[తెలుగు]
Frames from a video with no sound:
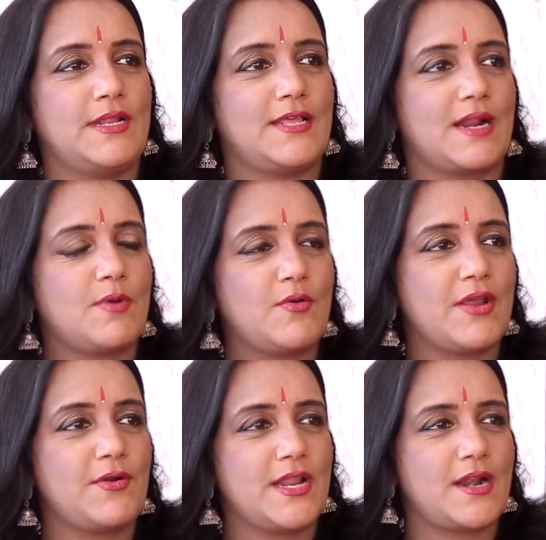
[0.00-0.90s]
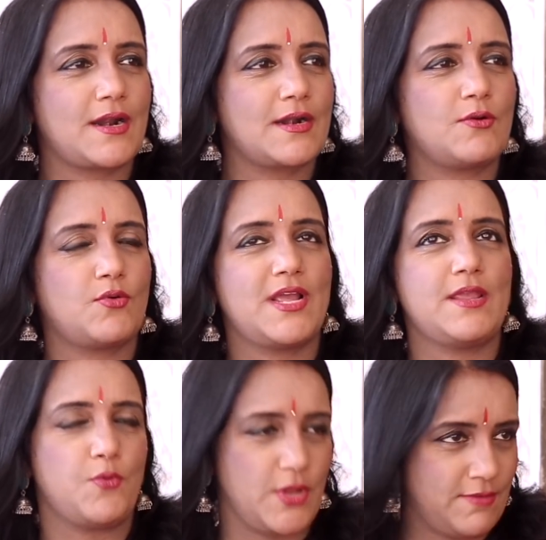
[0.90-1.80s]
నీ ధర్మం ఏమిటి అని అడగడం కూడా
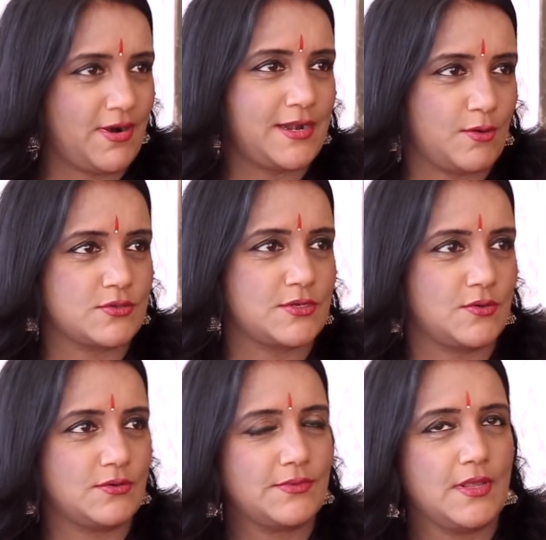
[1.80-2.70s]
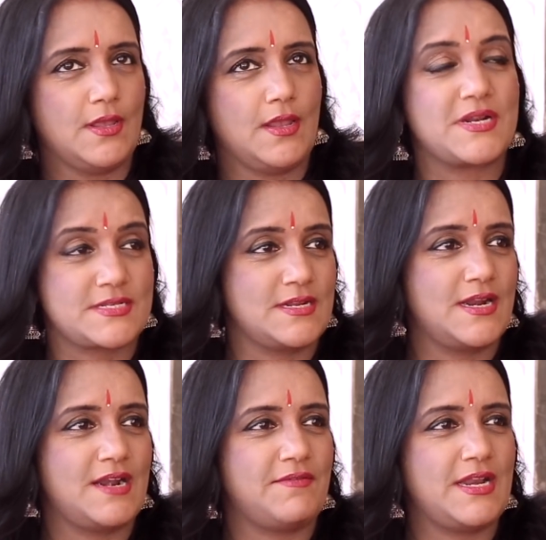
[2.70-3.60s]
ఇప్పుడు ఇవాళ రోజుల్లో
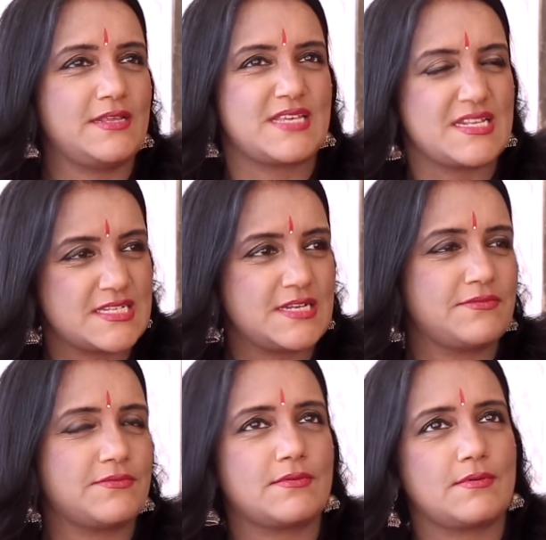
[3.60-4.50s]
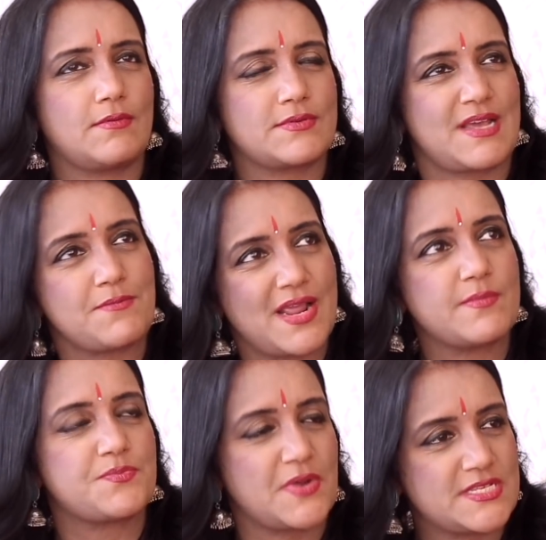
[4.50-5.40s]
పర్సనల్ అండ్ వెరీ సెన్సిటివ్
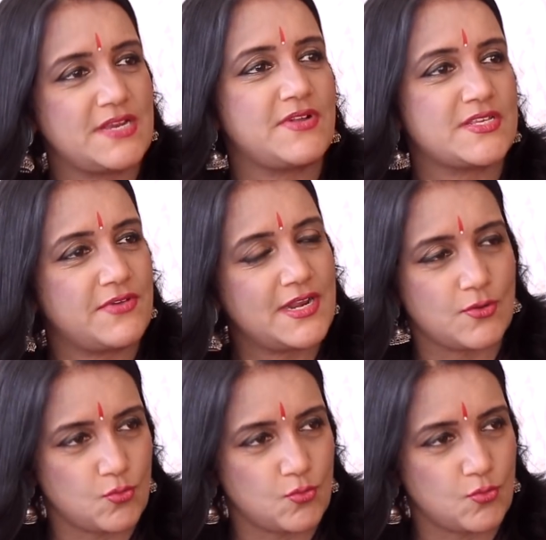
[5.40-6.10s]
సమ్టైమ్స్ పర్సీవ్డ్ యాజ్ వెరీ